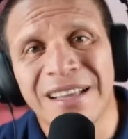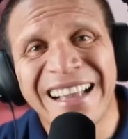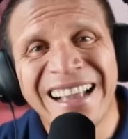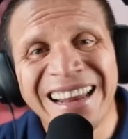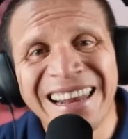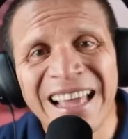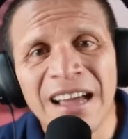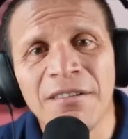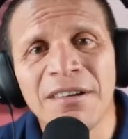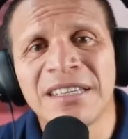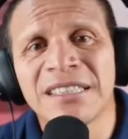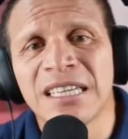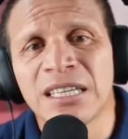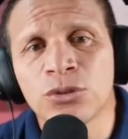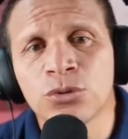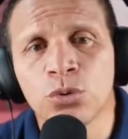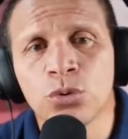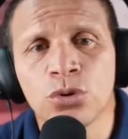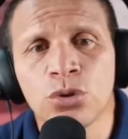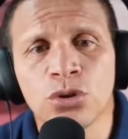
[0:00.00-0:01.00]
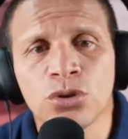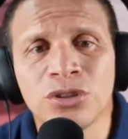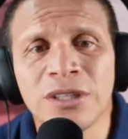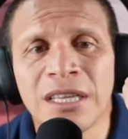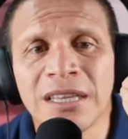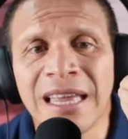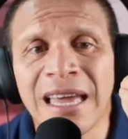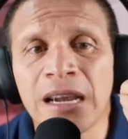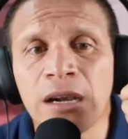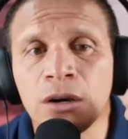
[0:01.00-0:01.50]
graves asuntos de
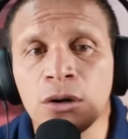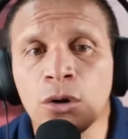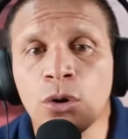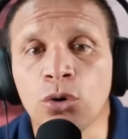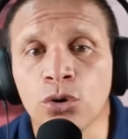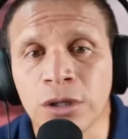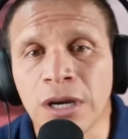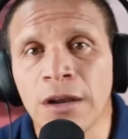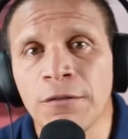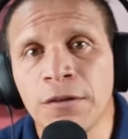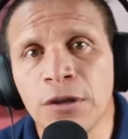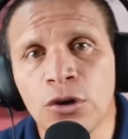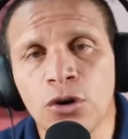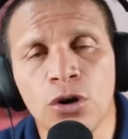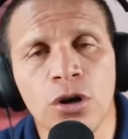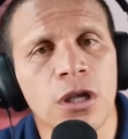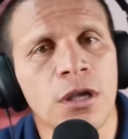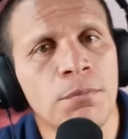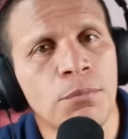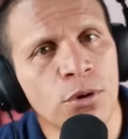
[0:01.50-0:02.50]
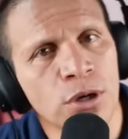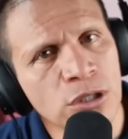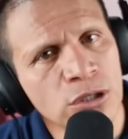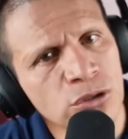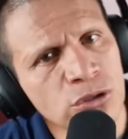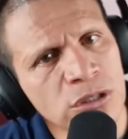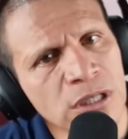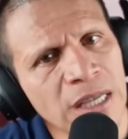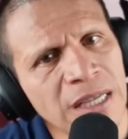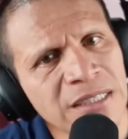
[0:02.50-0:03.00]
narcotráfico y por eso
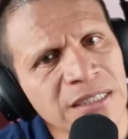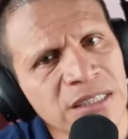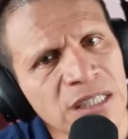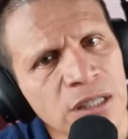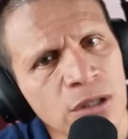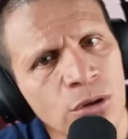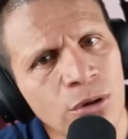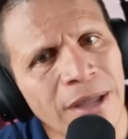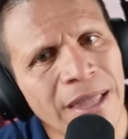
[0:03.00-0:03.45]
es que han sido